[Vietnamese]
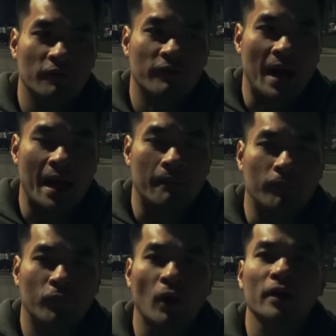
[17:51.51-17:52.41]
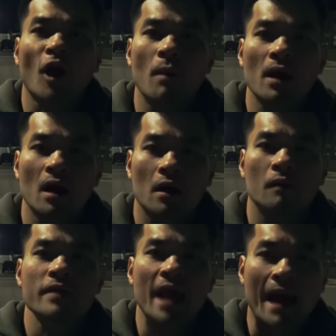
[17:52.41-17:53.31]
Và Bryan Kohberger
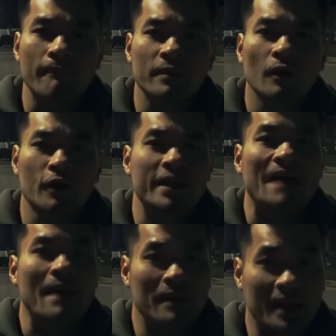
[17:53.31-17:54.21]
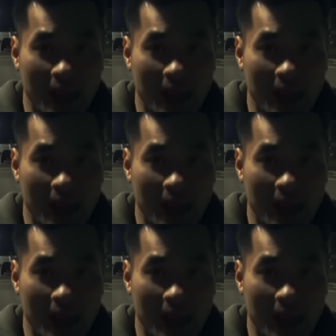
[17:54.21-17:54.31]
không dám nói cho cha mẹ mình